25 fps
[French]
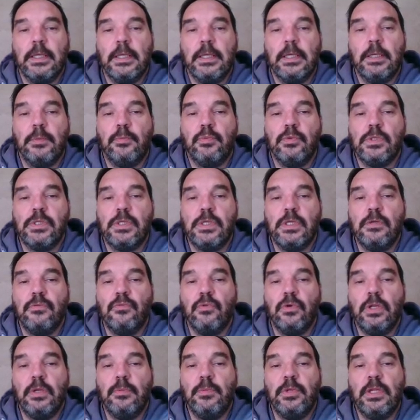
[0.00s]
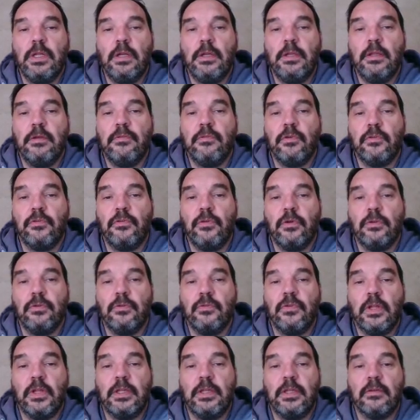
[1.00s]
Et puis s'il veut éliminer le défenseur de
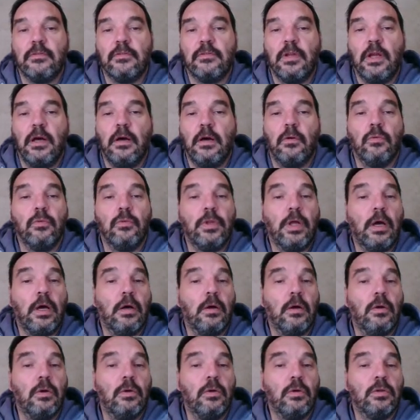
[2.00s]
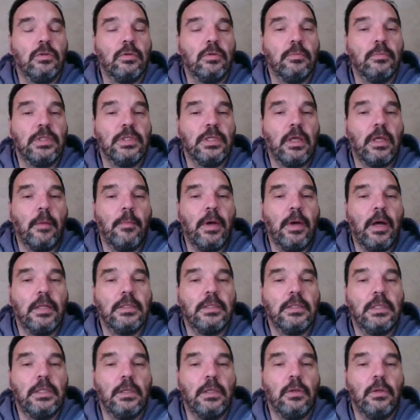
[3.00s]
cette case-là, on a son petit camarade qui,